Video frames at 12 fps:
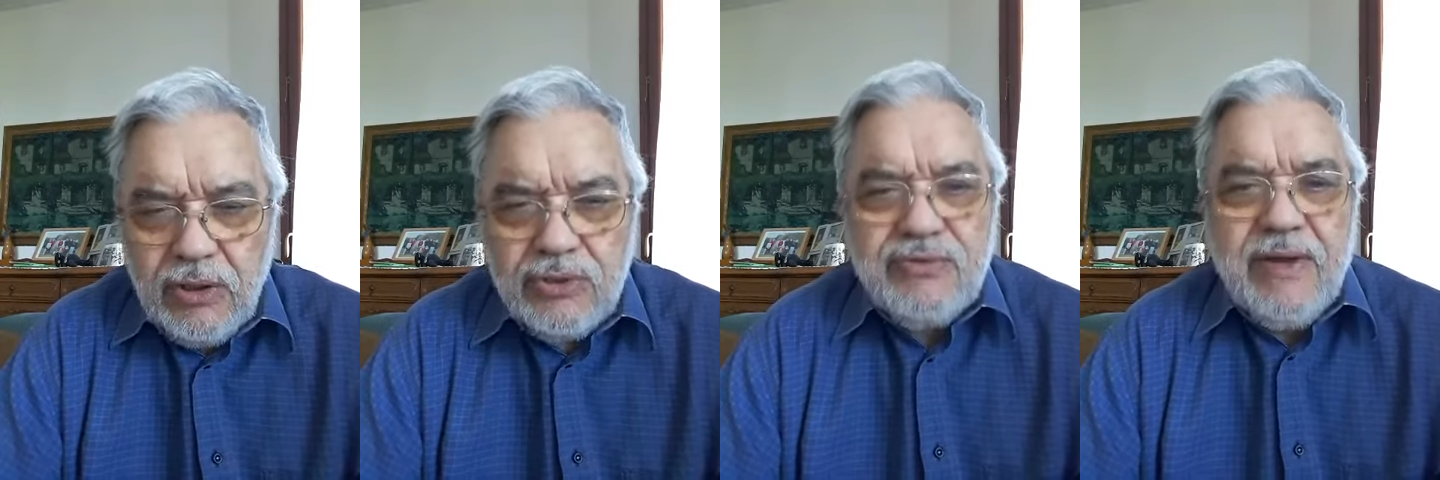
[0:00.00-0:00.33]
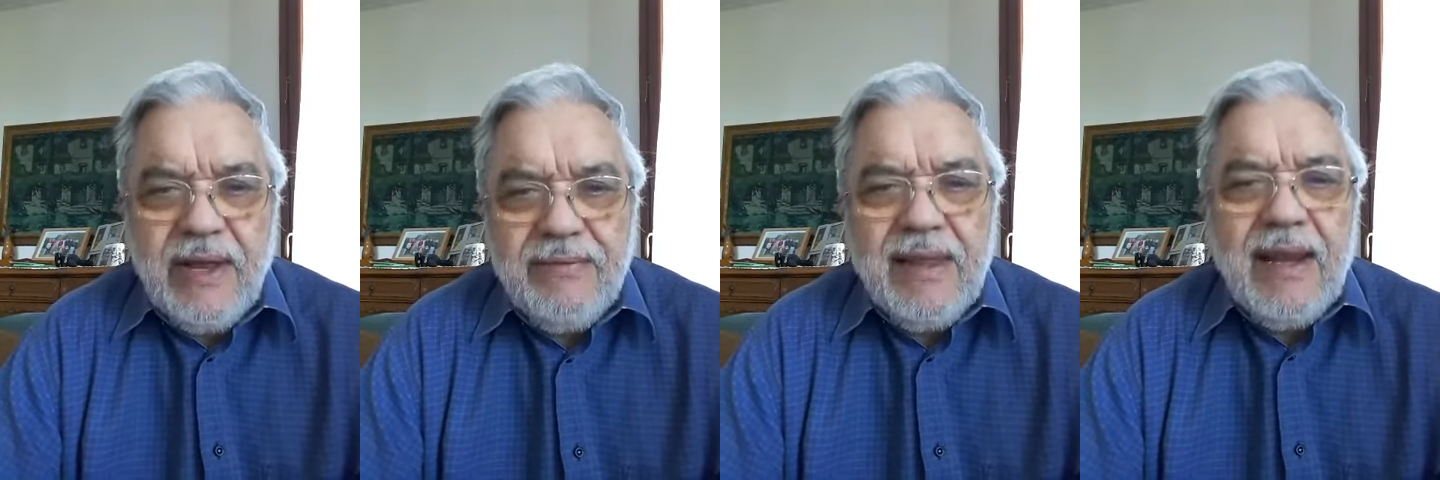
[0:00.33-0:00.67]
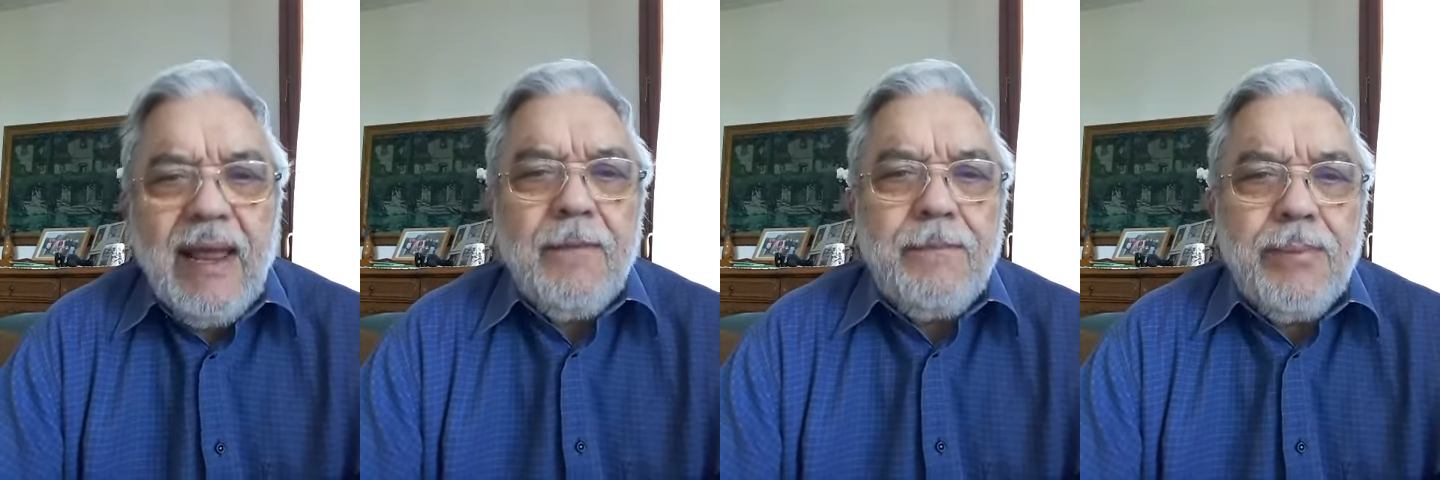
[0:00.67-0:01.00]
cioè
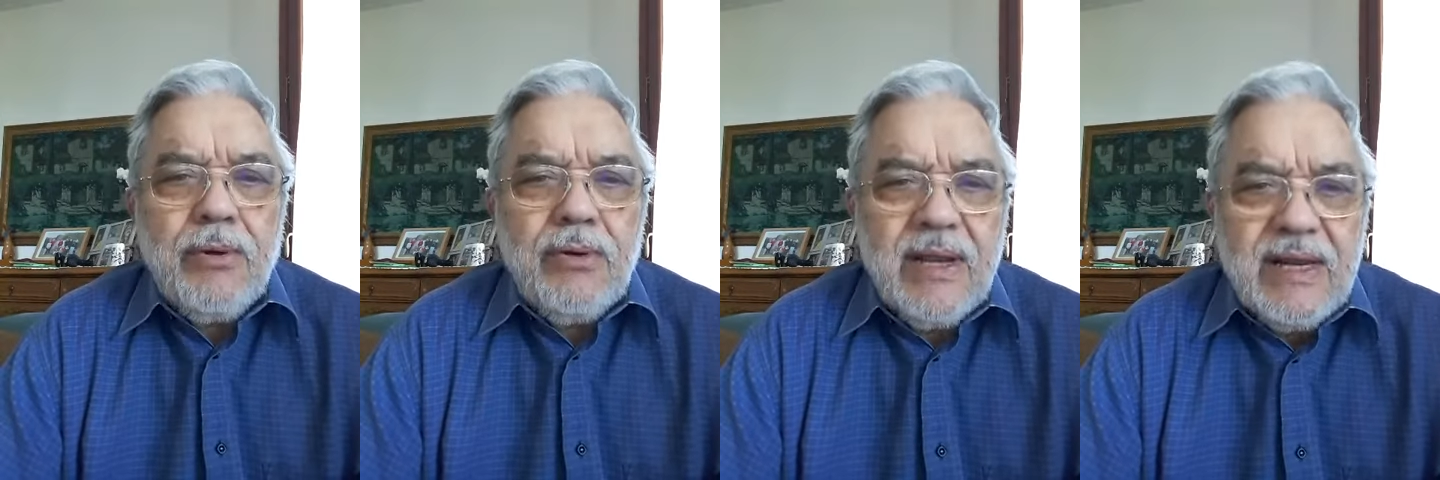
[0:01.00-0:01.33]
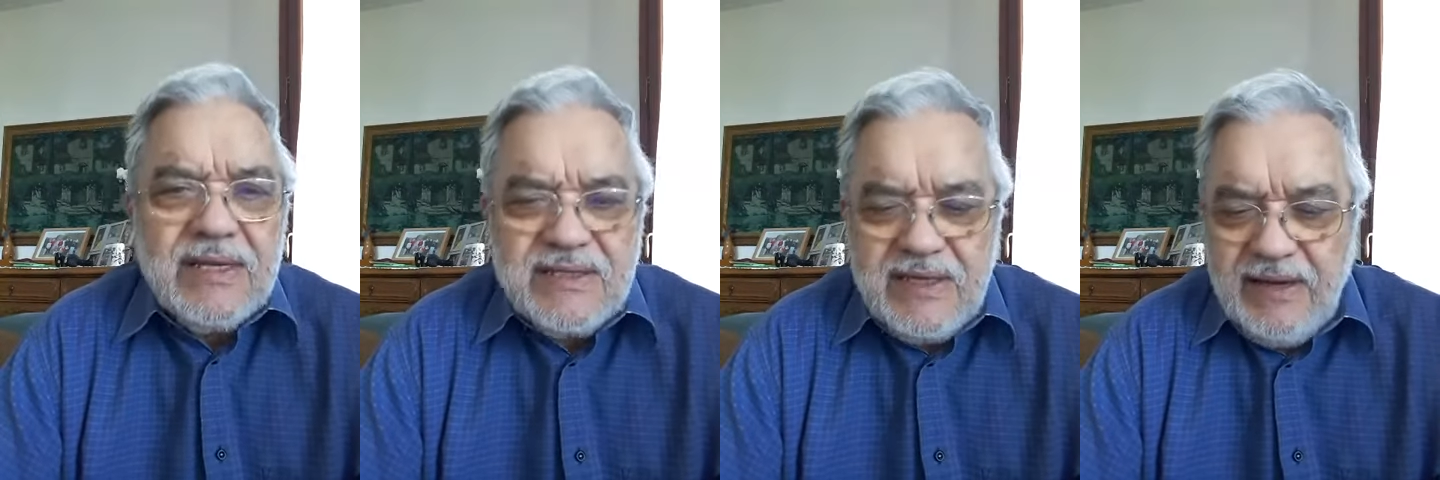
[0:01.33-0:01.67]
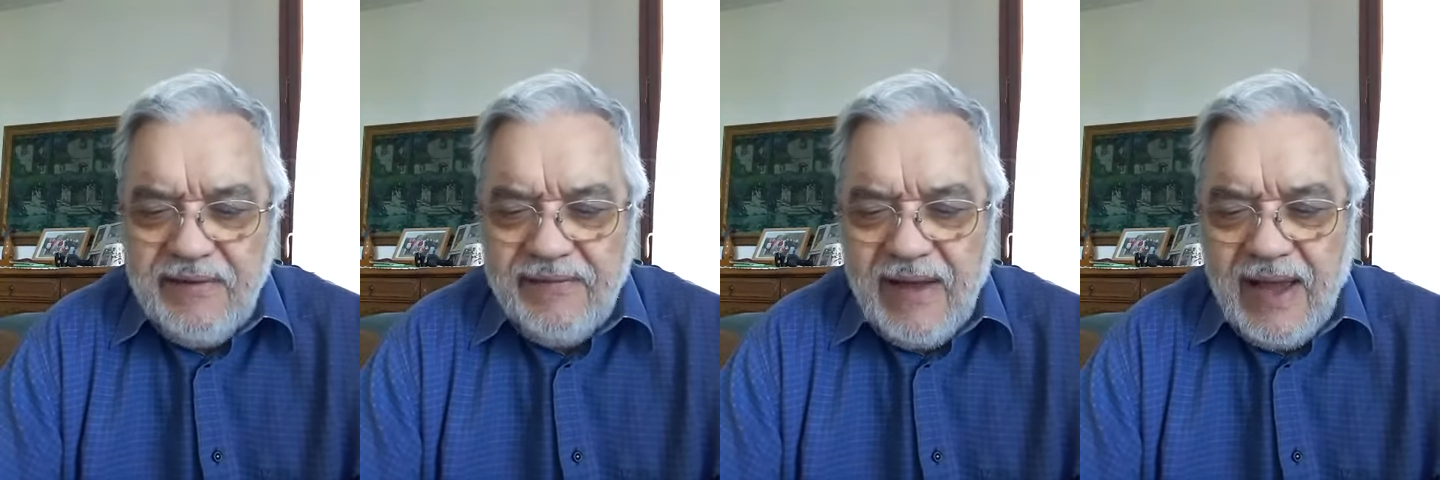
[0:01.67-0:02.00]
della
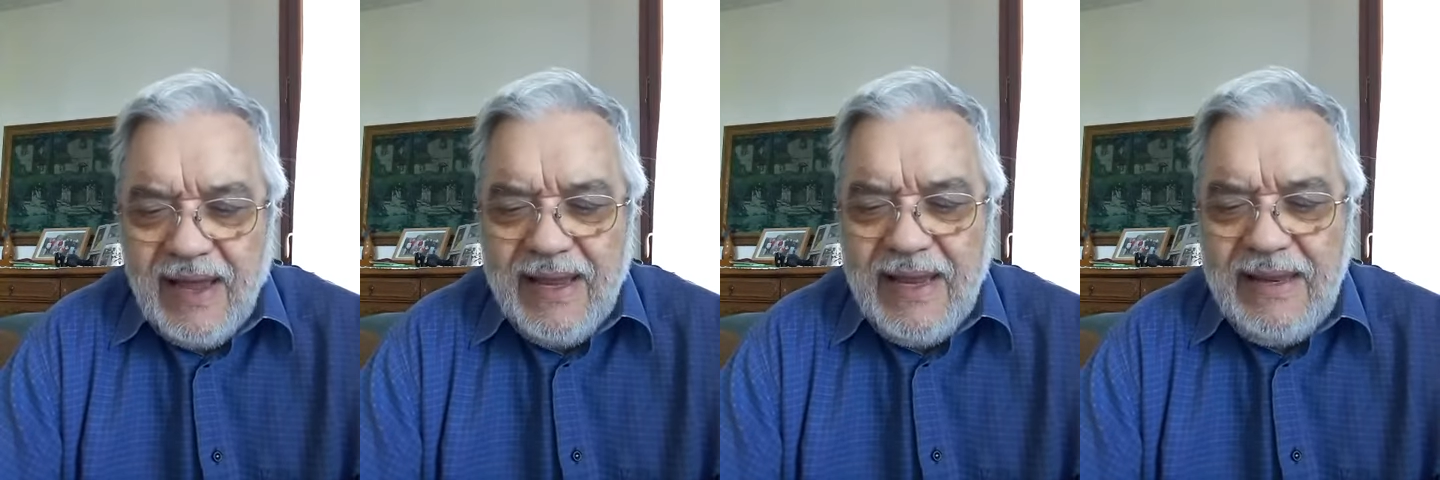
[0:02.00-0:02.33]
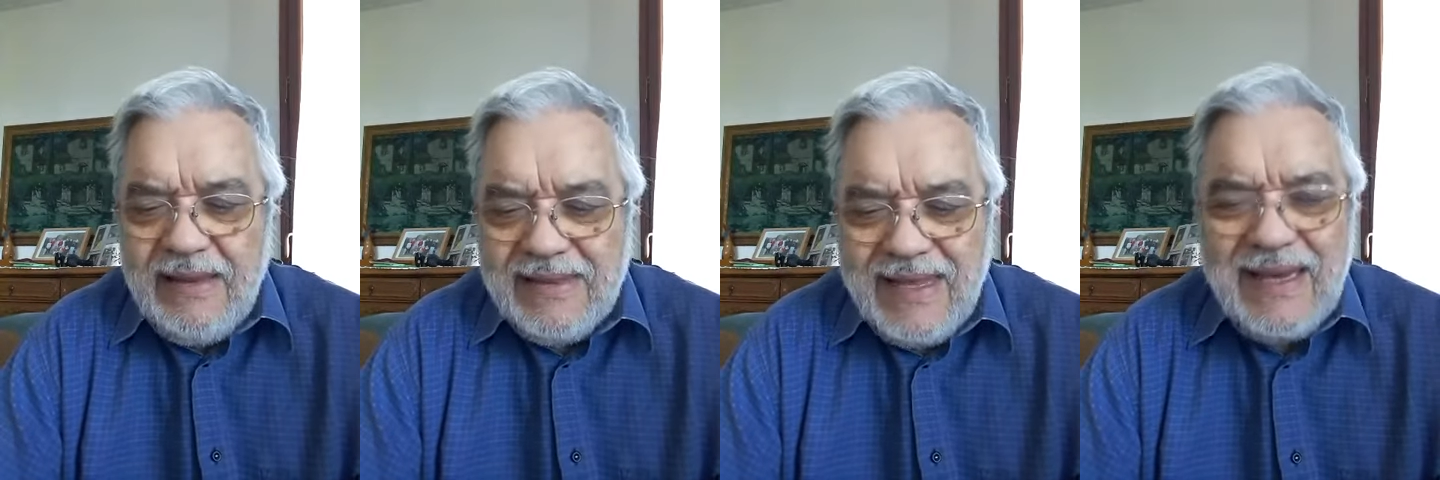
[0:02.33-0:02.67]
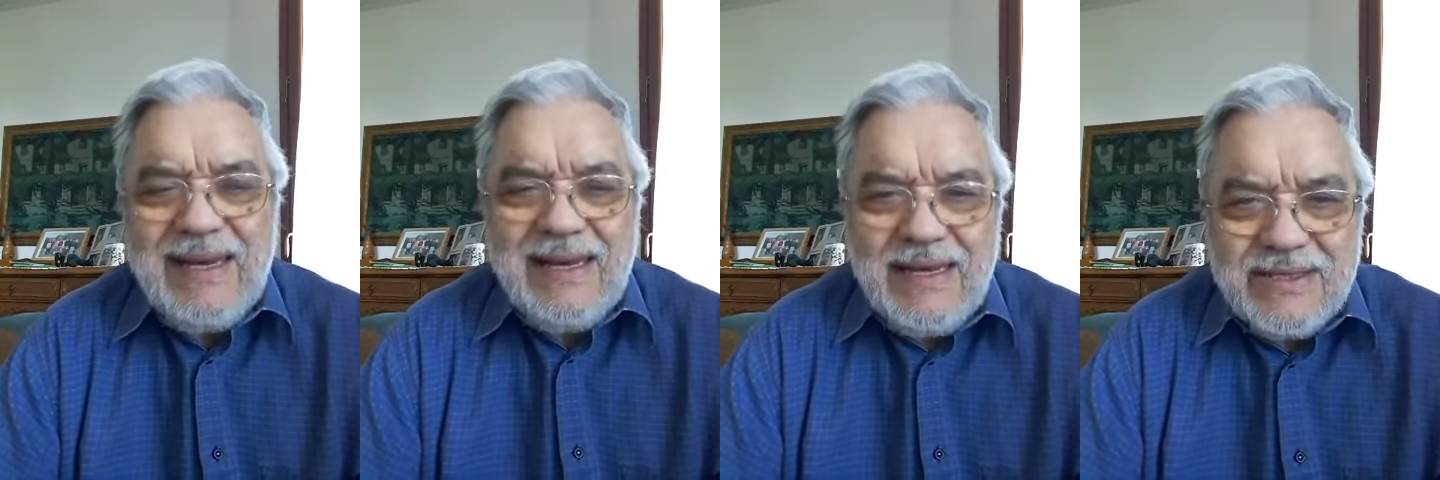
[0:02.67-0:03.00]
progressiva
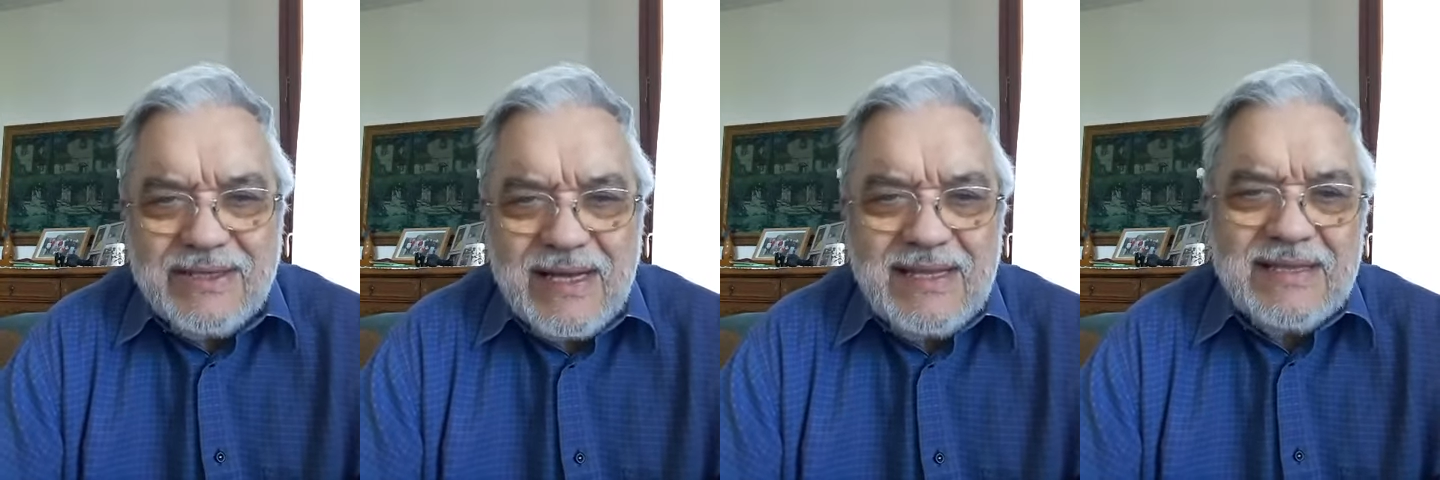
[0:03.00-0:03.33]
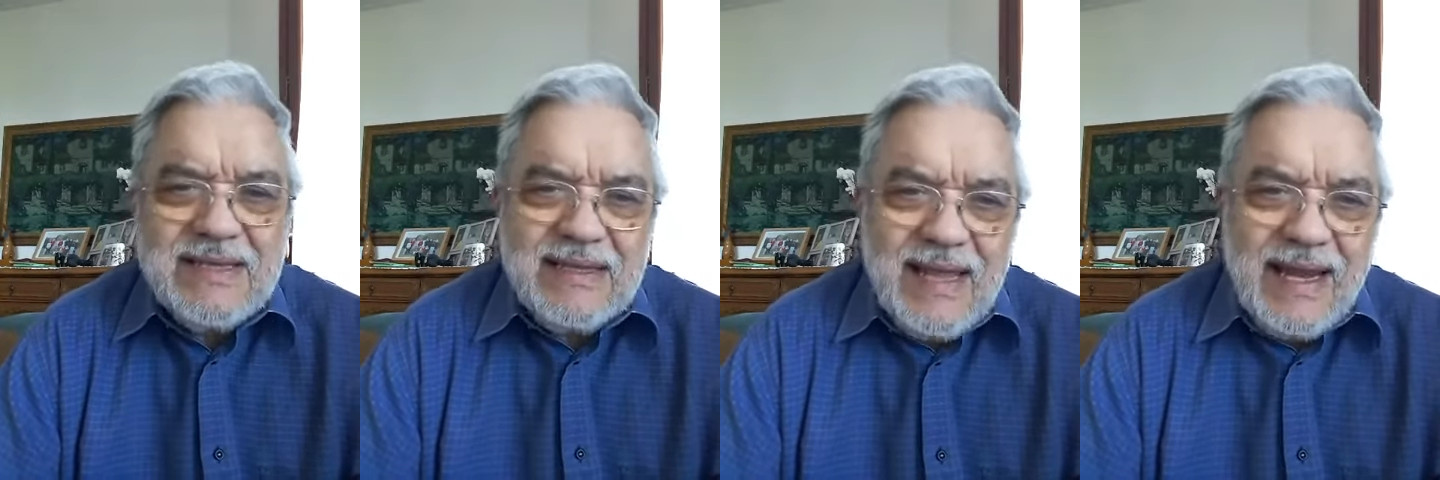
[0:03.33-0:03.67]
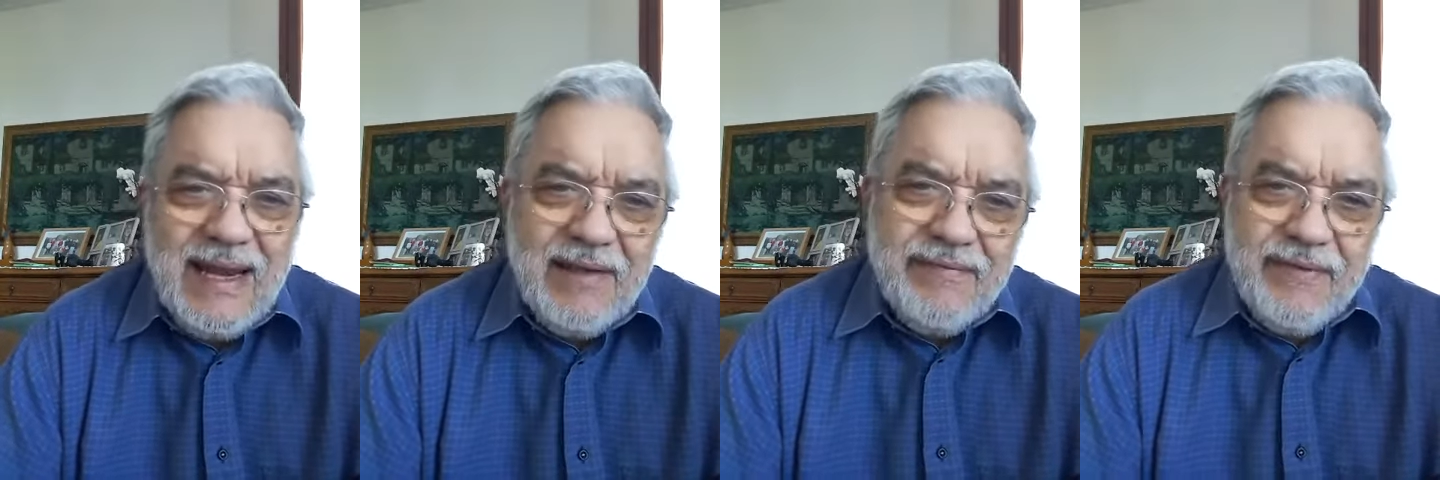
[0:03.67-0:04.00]
intelligenza
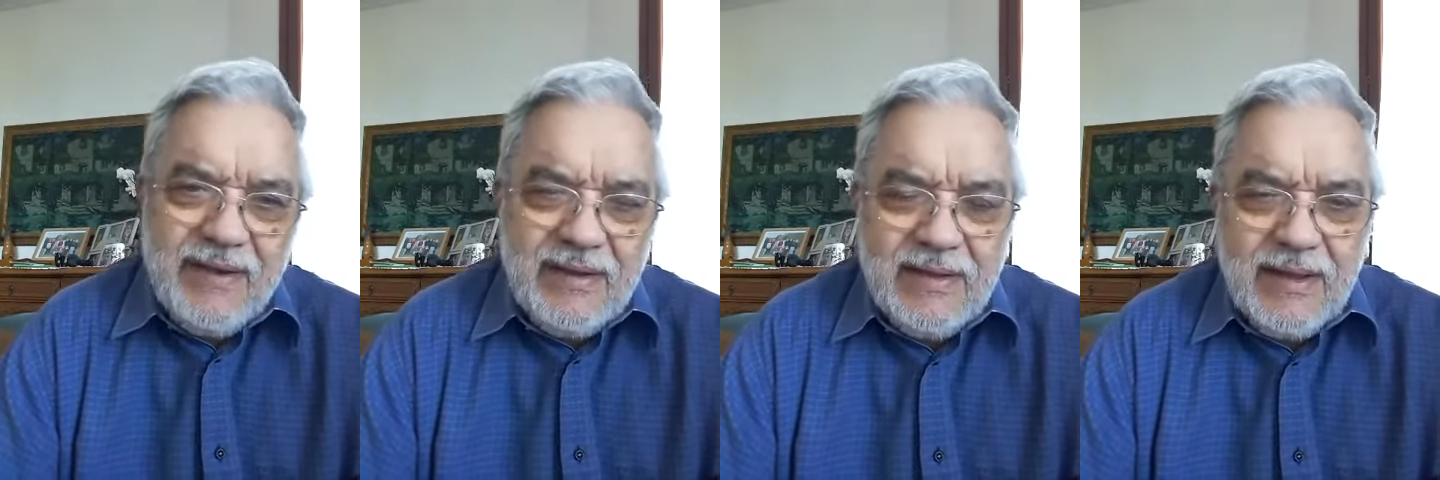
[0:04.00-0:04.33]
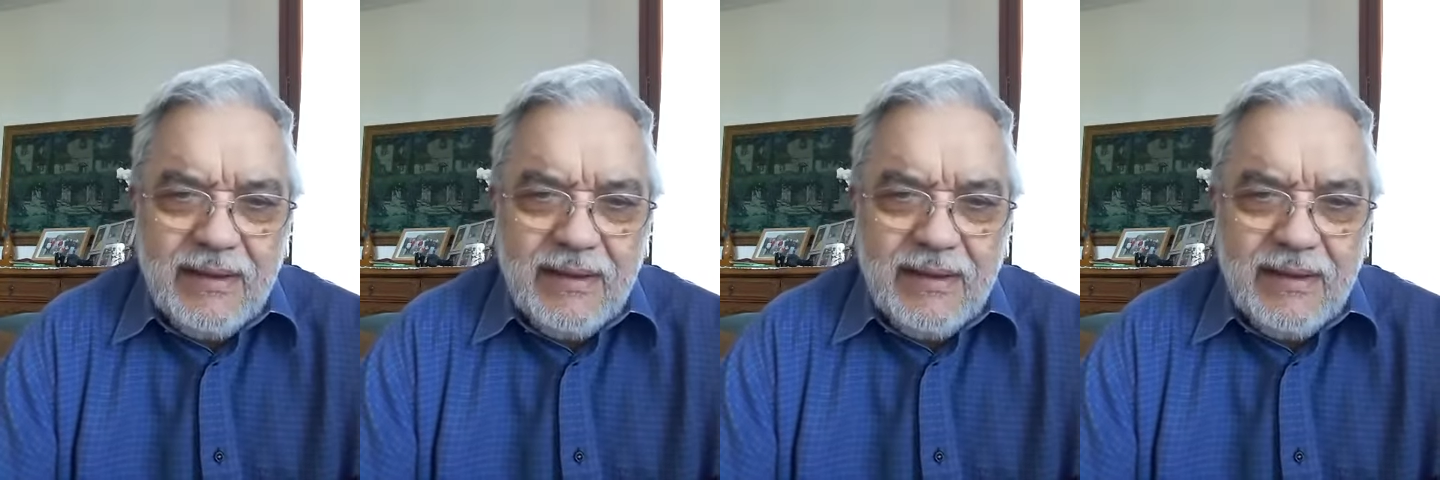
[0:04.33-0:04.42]
della fede,